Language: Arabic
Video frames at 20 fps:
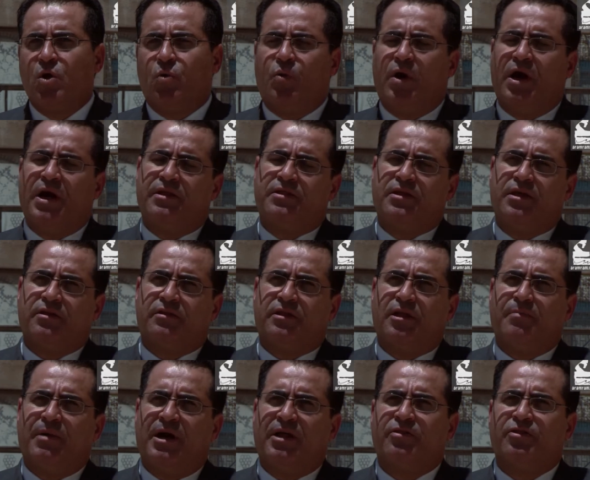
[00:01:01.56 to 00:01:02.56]
وهذه
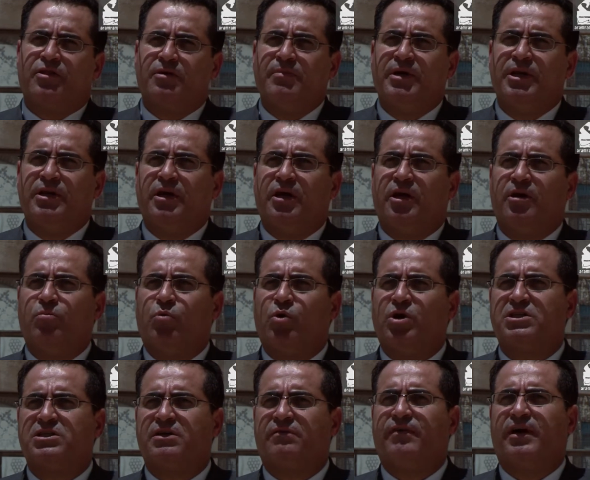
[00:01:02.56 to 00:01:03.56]
طبعا ضمن
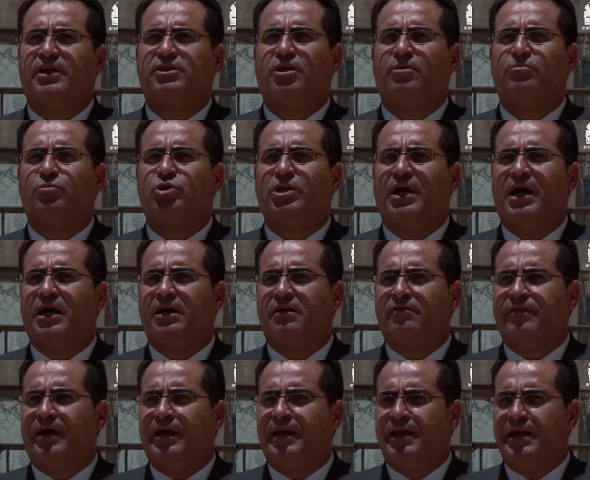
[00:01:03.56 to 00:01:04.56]
المواصفات
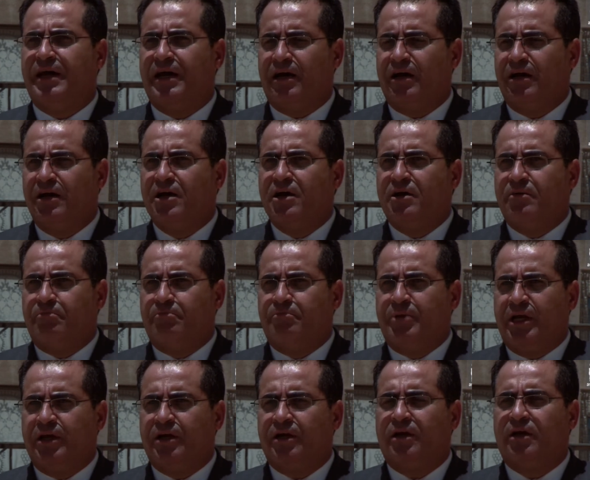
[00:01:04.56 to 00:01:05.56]
المتعارف عليها
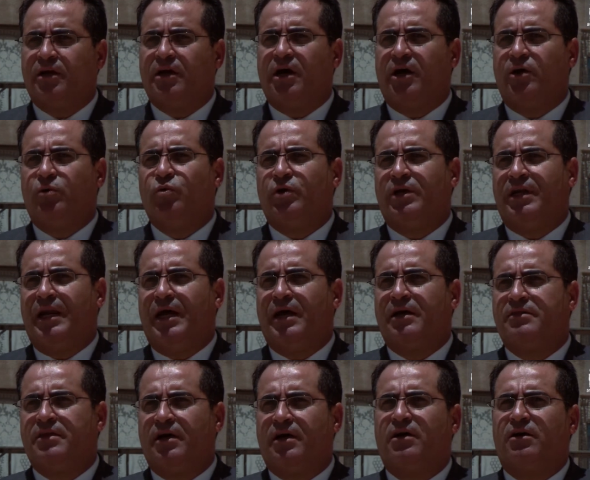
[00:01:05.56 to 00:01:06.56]
بقانون
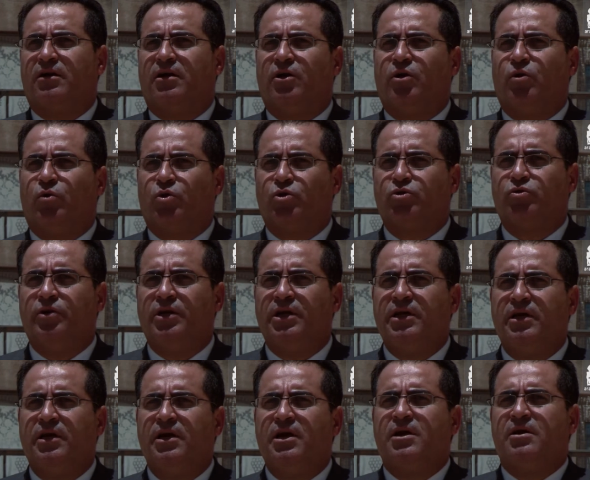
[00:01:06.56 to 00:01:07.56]
الآثار
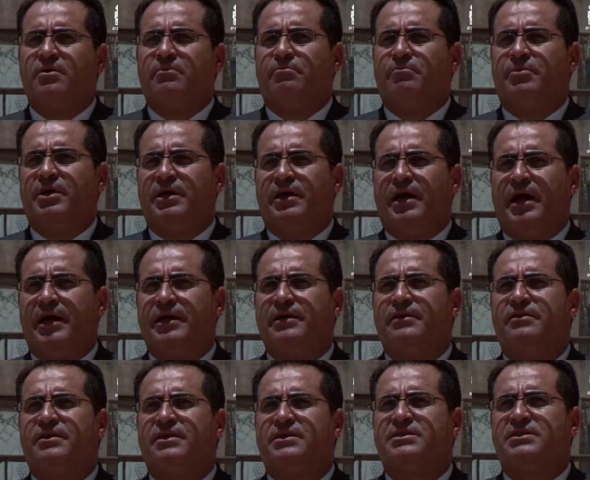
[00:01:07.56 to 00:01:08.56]
الأردني بحيث
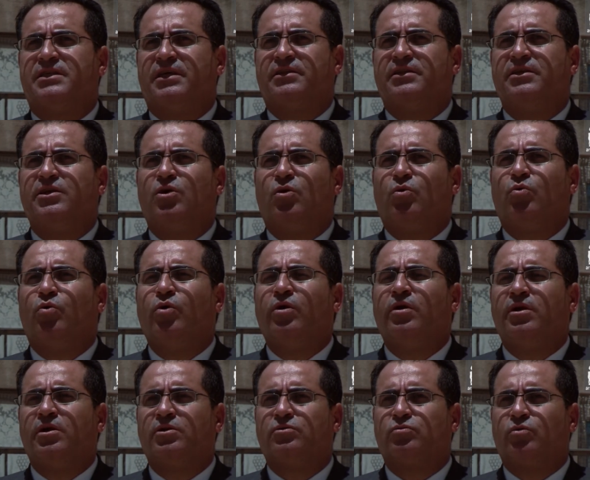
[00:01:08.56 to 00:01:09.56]
يستطيع
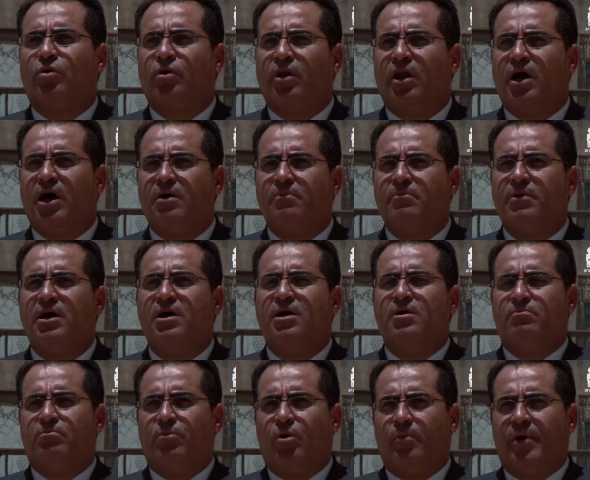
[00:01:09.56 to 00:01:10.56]
كل الطلاب
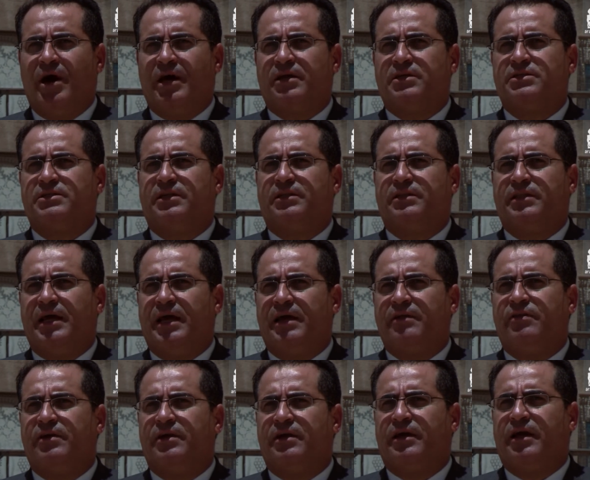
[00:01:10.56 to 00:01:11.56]
ممارسة
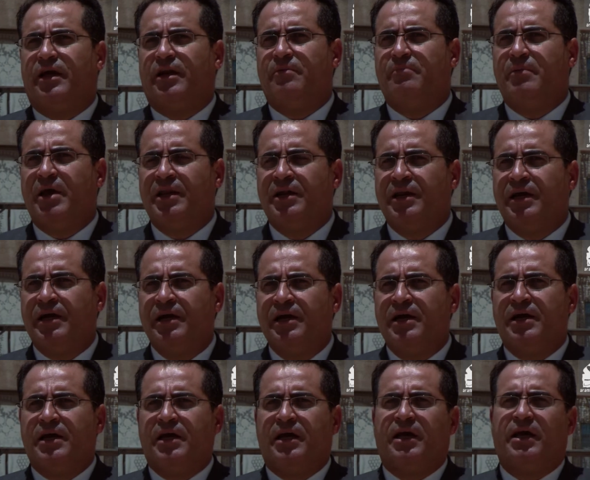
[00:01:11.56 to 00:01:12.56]
هذه المهنة
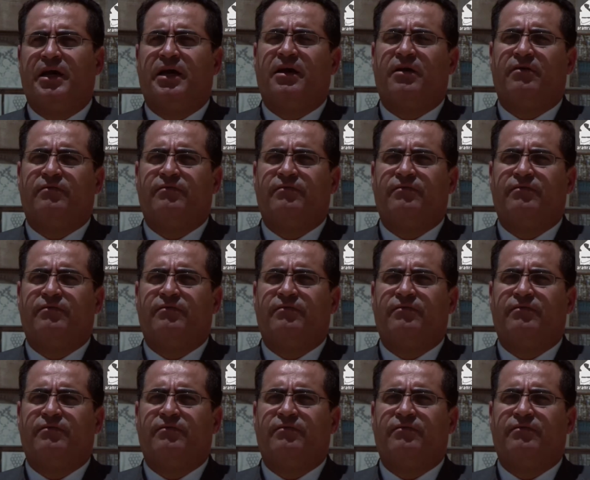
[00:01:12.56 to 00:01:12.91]
آه،